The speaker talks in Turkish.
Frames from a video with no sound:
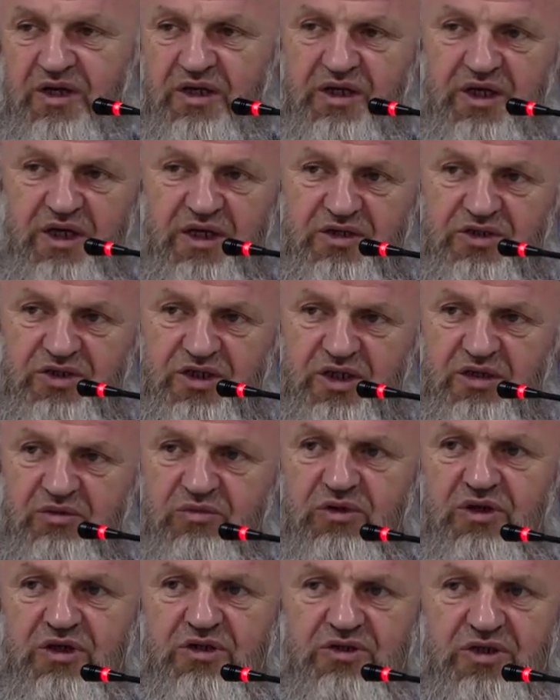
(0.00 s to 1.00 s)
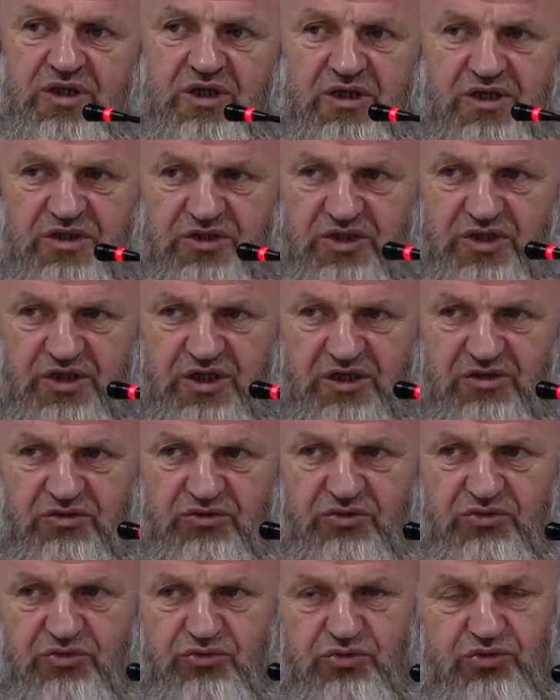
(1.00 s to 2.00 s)
Yani Cenab-ı Hak Celle
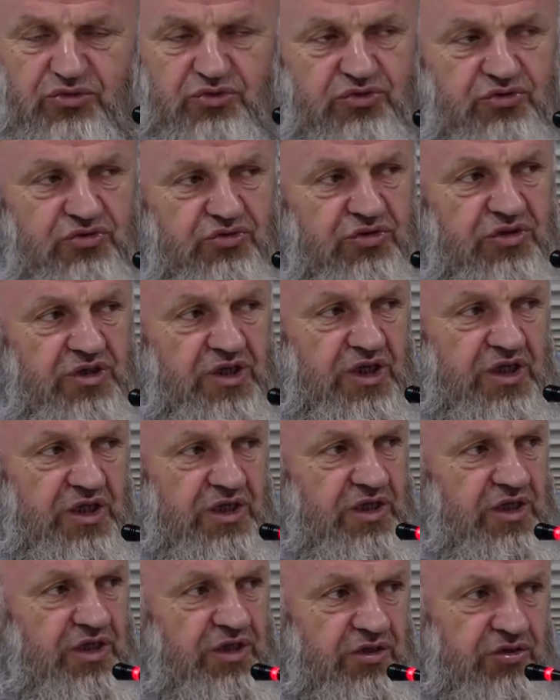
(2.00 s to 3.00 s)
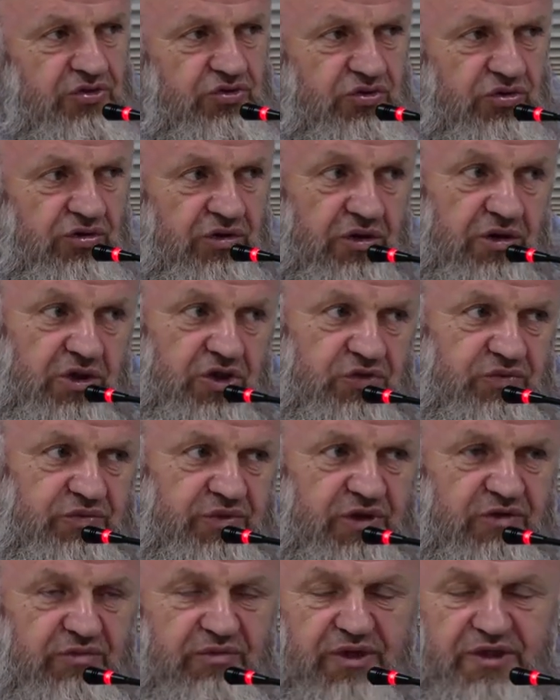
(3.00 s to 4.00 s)
Celaluhu dürüstlükle ilgili ne söyledi hiç
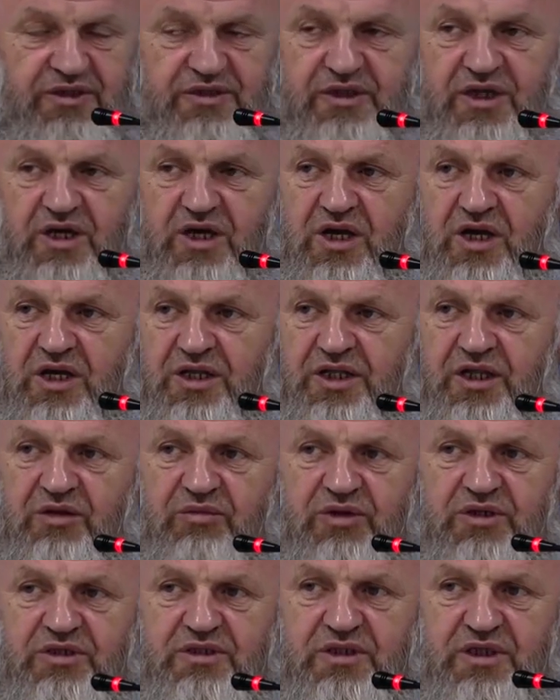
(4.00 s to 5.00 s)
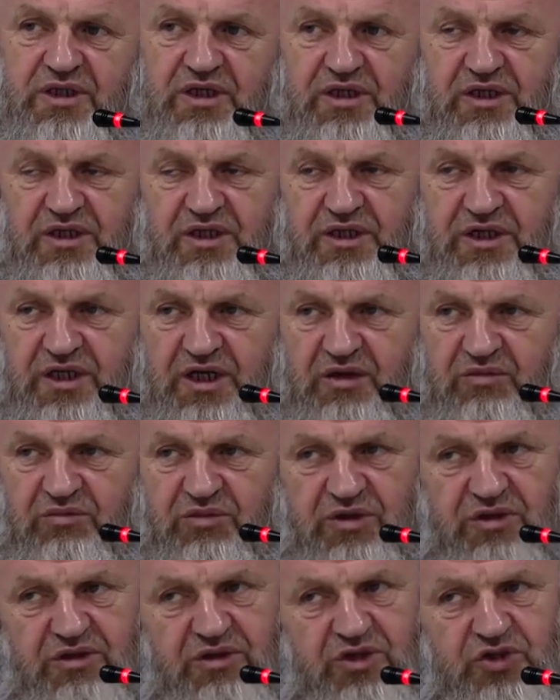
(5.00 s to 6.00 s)
bilmez. Namazla ilgili ne
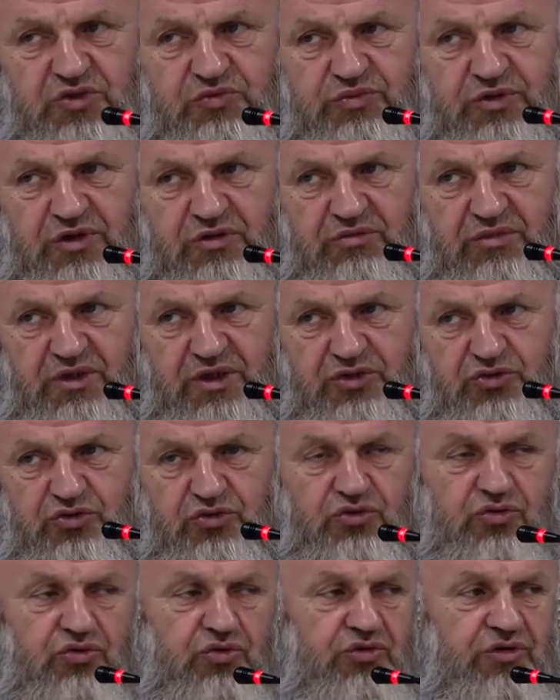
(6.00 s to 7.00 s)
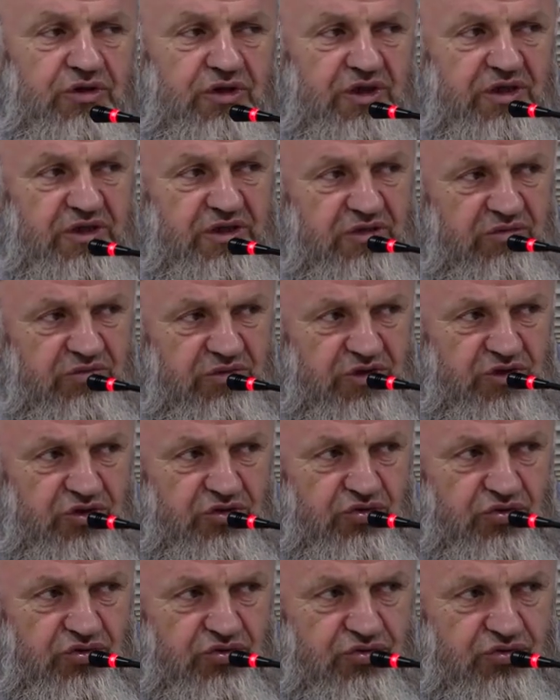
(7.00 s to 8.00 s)
emretti hiç bilmez. Çünkü o tarakta bezi
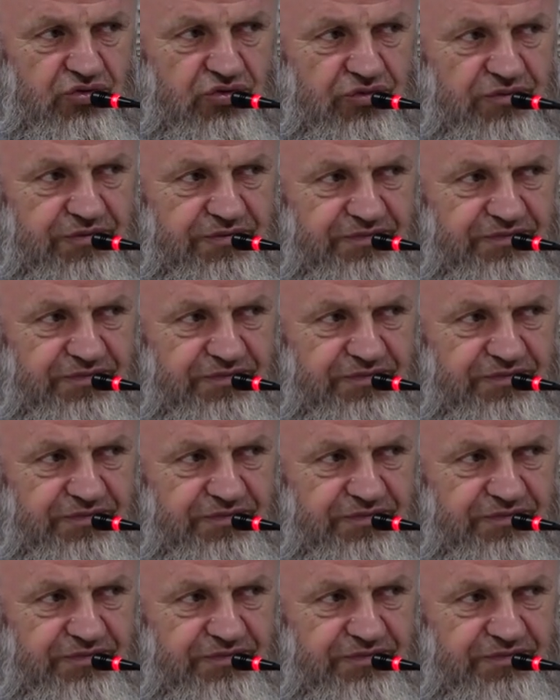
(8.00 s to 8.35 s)
yoktur.